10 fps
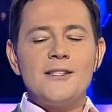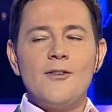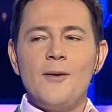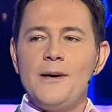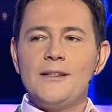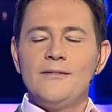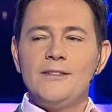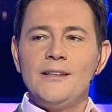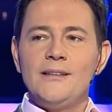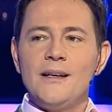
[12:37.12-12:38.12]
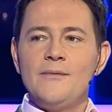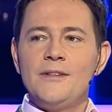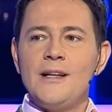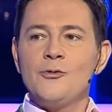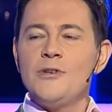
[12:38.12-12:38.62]
jak z tą kopertą wtedy. Ja
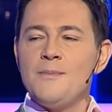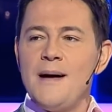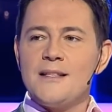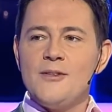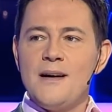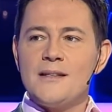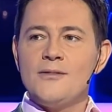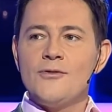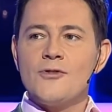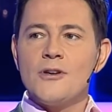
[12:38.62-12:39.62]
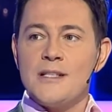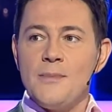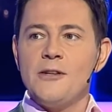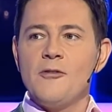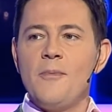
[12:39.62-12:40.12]
mówię tak, tu jest bardzo, bardzo dużo.
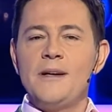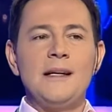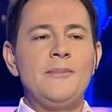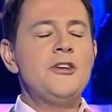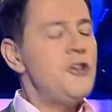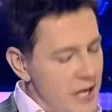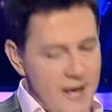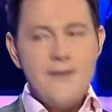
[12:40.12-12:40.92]
Chce pani tą kopertę, pani?